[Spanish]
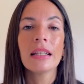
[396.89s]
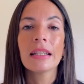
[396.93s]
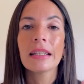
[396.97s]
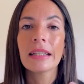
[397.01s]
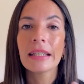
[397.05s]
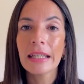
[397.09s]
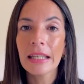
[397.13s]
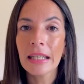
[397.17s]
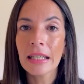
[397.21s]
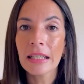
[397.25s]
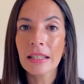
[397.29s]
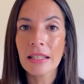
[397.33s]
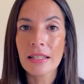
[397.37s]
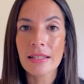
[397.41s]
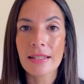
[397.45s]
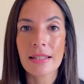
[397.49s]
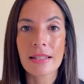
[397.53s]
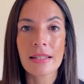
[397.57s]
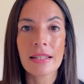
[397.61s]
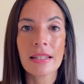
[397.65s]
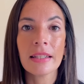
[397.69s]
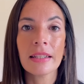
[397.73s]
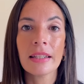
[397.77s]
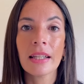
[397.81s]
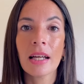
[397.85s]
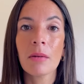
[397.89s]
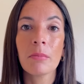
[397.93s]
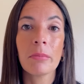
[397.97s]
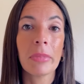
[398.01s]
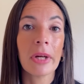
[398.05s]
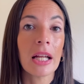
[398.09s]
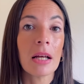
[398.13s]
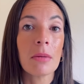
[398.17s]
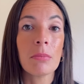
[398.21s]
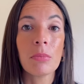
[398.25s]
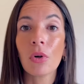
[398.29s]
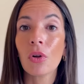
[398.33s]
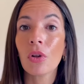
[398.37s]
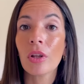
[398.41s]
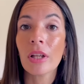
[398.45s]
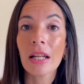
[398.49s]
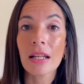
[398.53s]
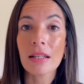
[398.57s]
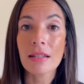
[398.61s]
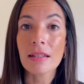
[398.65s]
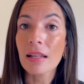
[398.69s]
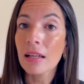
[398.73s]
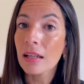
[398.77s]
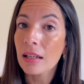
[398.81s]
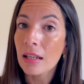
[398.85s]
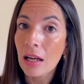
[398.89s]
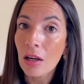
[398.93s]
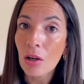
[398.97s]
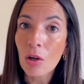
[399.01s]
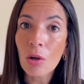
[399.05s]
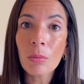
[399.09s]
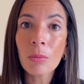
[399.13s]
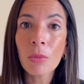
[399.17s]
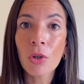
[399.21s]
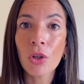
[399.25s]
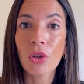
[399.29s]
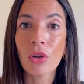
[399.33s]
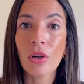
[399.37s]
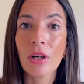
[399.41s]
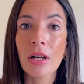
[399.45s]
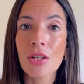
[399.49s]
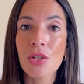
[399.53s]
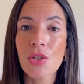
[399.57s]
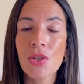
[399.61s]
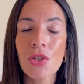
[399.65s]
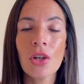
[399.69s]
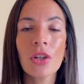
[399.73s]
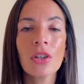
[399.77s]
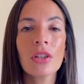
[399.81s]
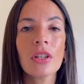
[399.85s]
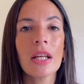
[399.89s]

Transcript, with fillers: qué necesitan para poder hacer la homologación.